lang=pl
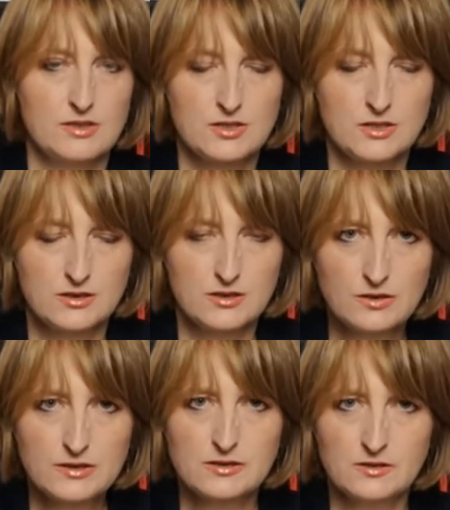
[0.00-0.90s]
że to
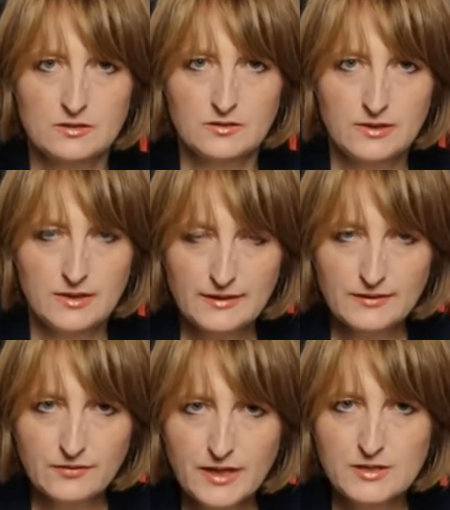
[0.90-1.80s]
jest to
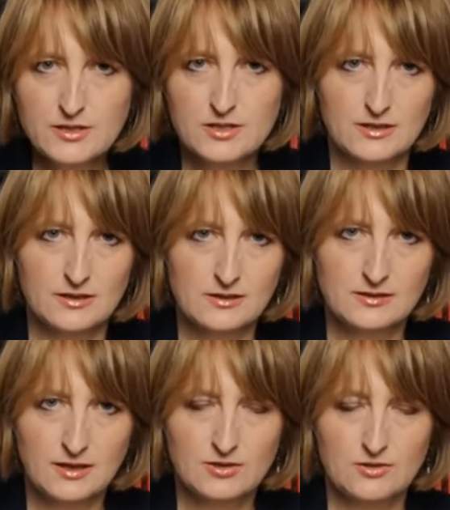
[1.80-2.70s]
największe
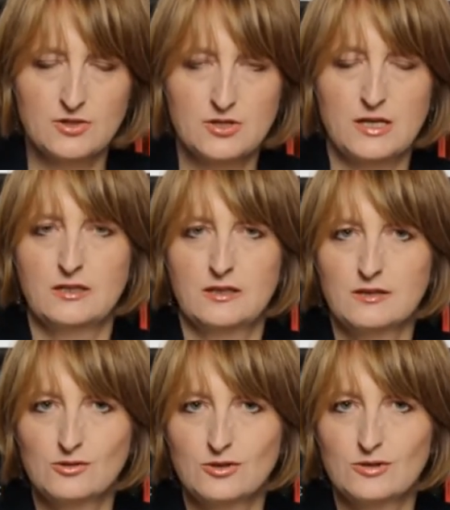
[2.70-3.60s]
zagrożenie,
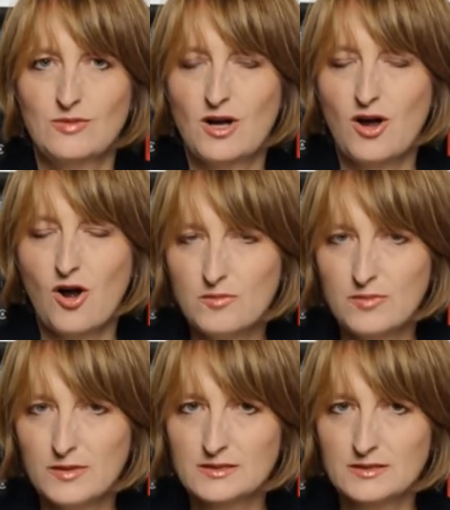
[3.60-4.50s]
z którym
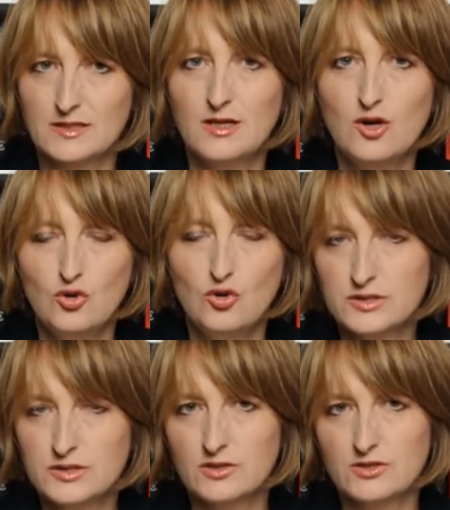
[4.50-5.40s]
obecnie
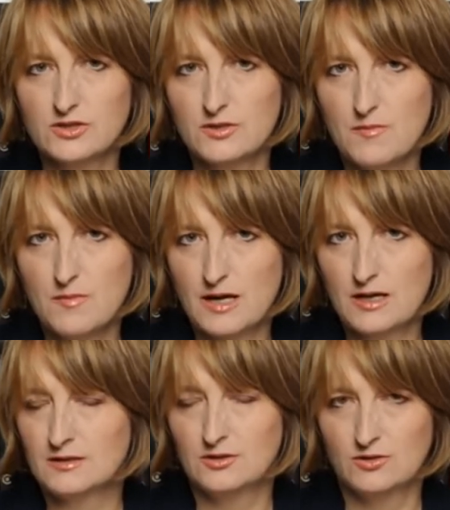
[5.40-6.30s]
ludzkość ma
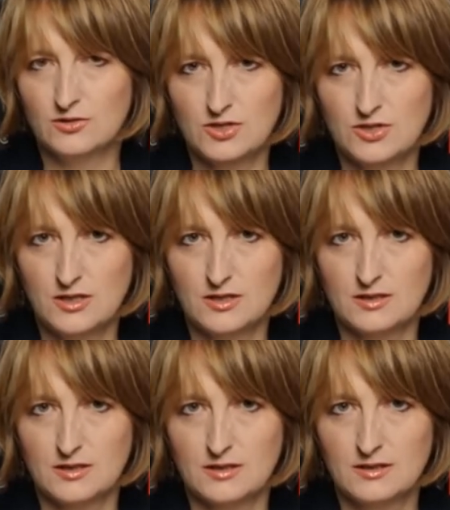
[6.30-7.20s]
do
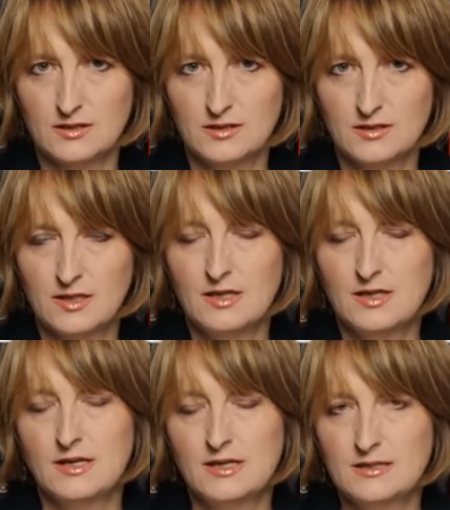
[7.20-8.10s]
czynienia.
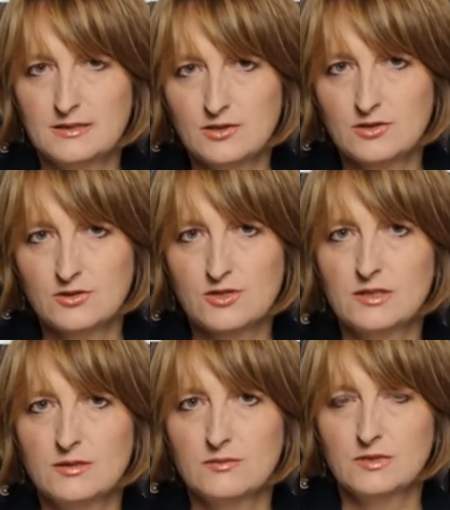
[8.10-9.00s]

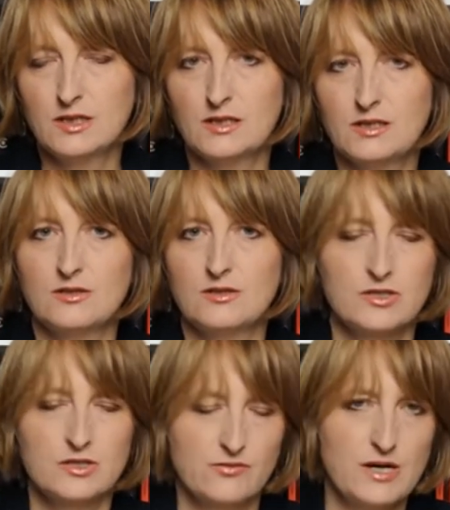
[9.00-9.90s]
Zagrożeniem tego,
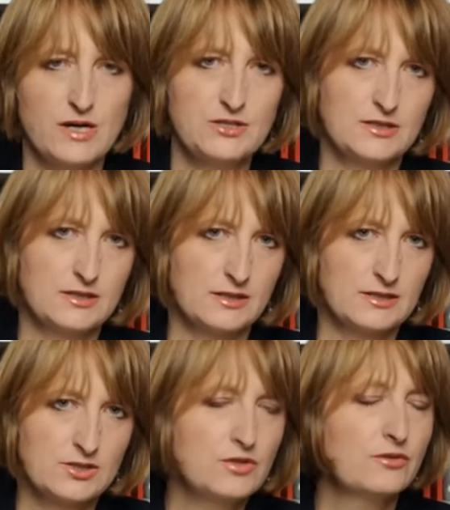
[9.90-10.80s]
że właśnie ta
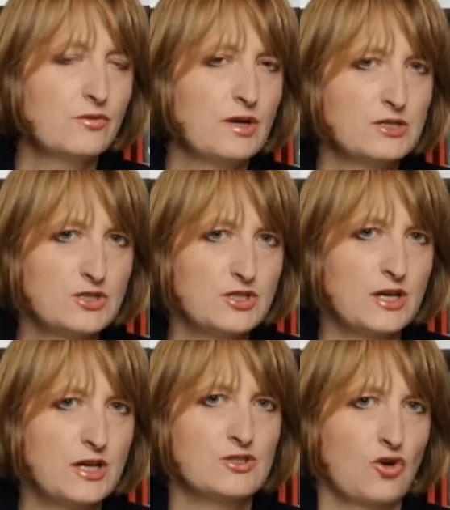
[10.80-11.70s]
ścisła
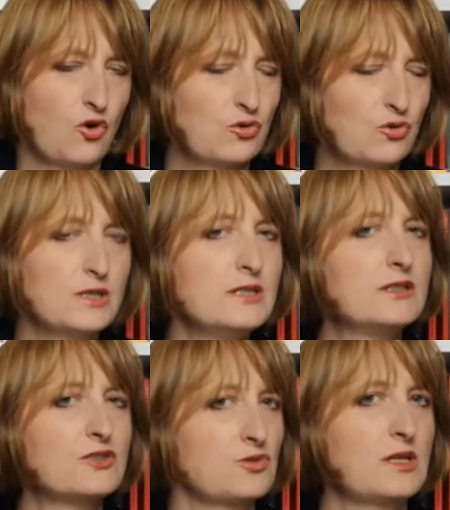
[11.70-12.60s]
sieć, o której
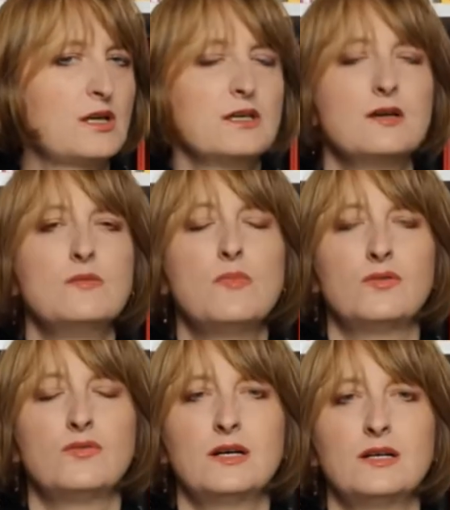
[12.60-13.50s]
jest tutaj
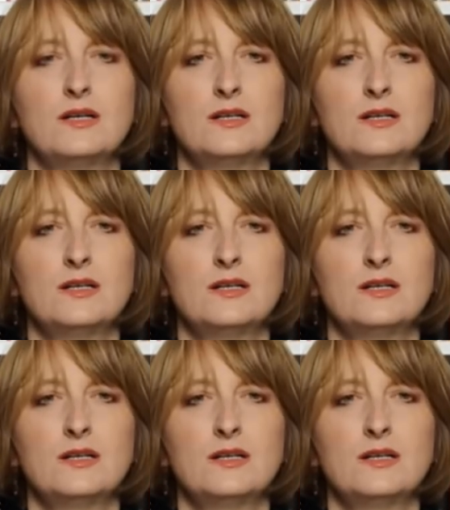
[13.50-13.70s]
mowa,